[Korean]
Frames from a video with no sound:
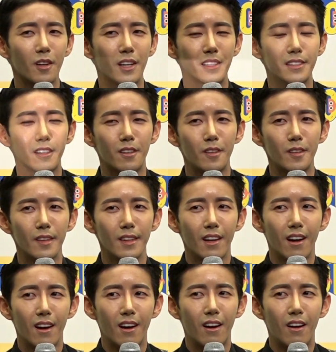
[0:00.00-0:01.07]
그래서
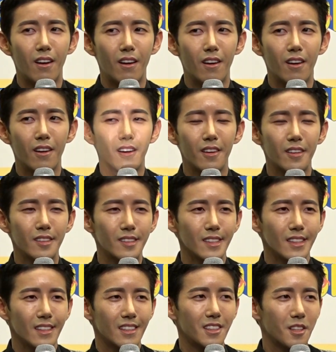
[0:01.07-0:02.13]
어,
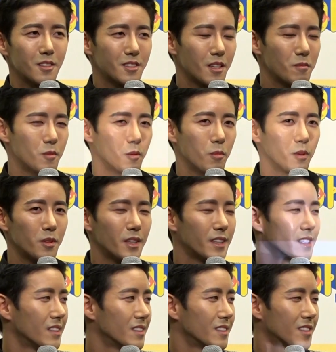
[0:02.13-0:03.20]
근데 참 이번
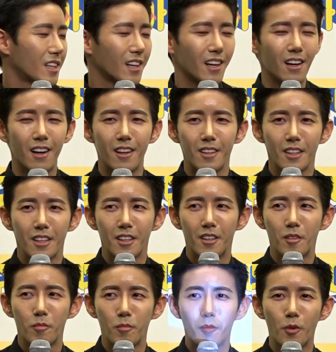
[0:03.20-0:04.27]
일은 제가
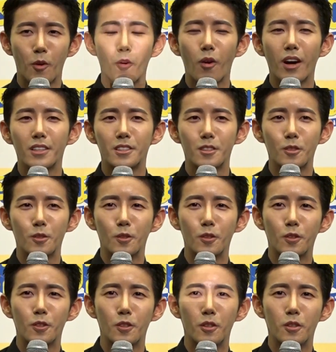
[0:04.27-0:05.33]
여러
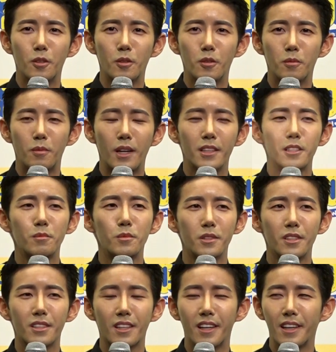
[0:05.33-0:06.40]
가지로 많은
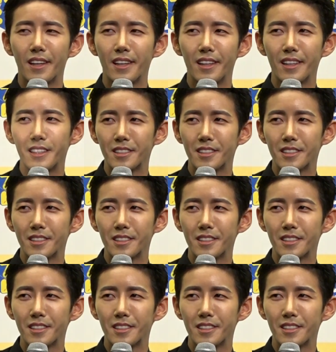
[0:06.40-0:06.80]
분들께